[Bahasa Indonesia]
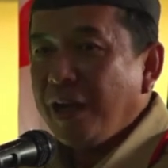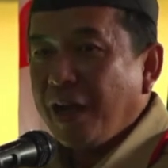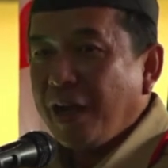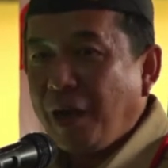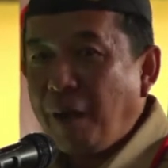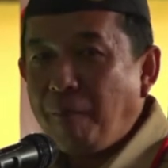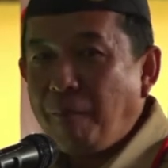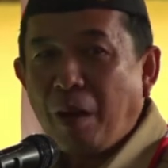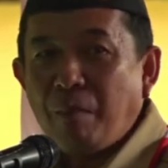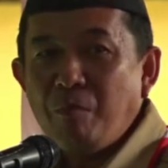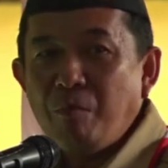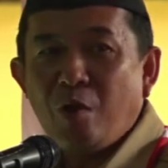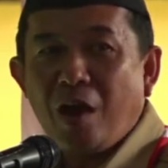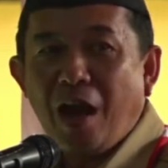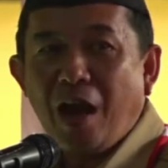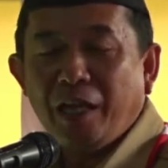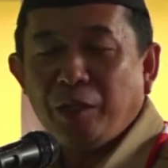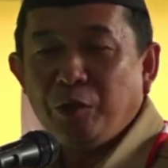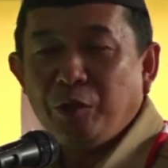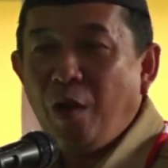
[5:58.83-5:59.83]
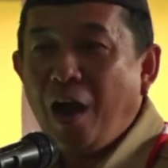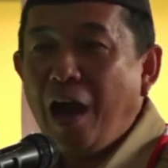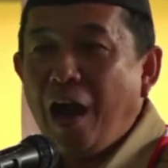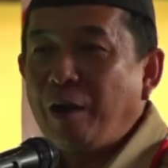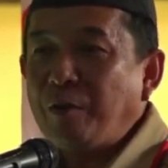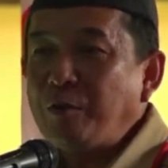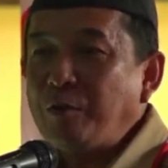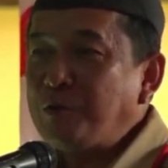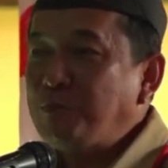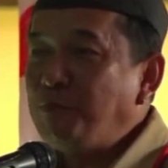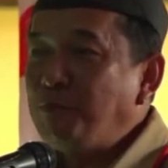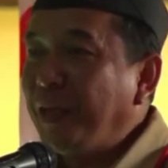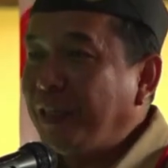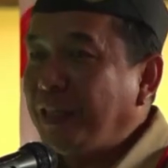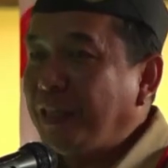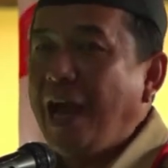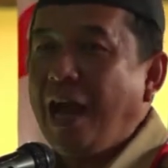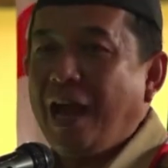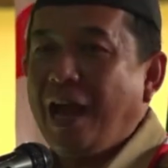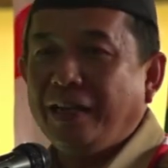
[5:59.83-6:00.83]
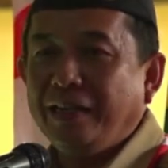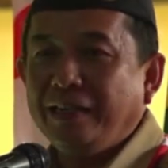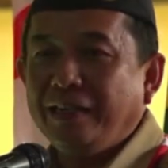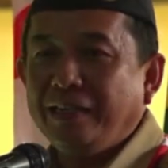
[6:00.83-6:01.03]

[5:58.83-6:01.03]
Karena pramuka itu harus bertahan,